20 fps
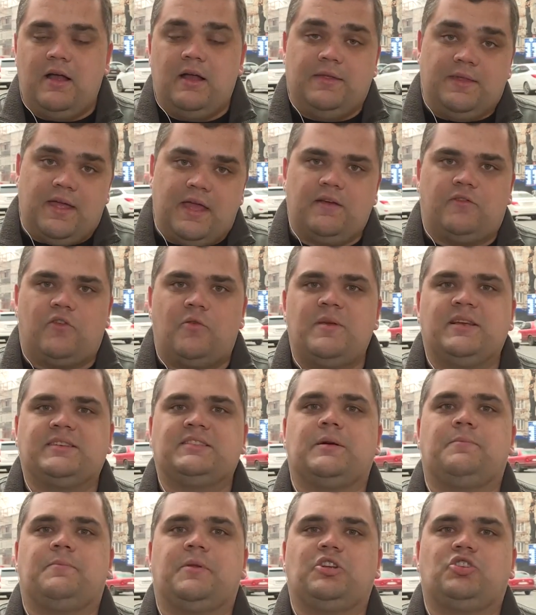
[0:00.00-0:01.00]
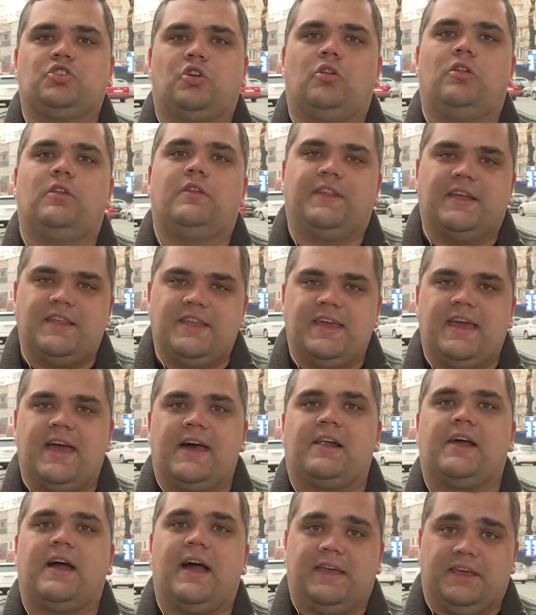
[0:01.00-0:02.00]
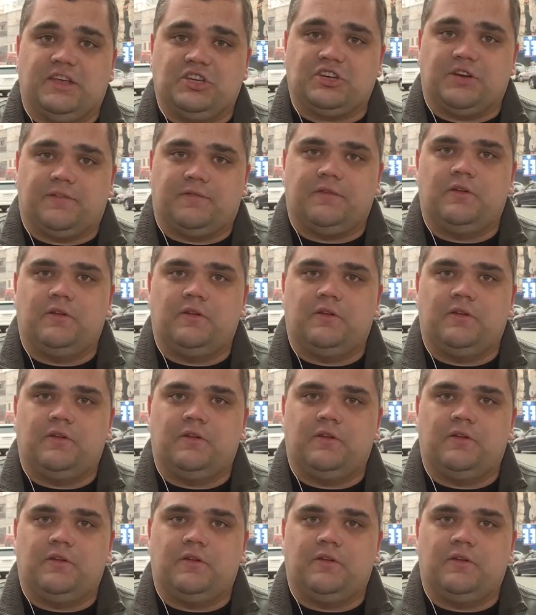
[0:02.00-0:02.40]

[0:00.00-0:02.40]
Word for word: На его место пришел Данияр Акишев.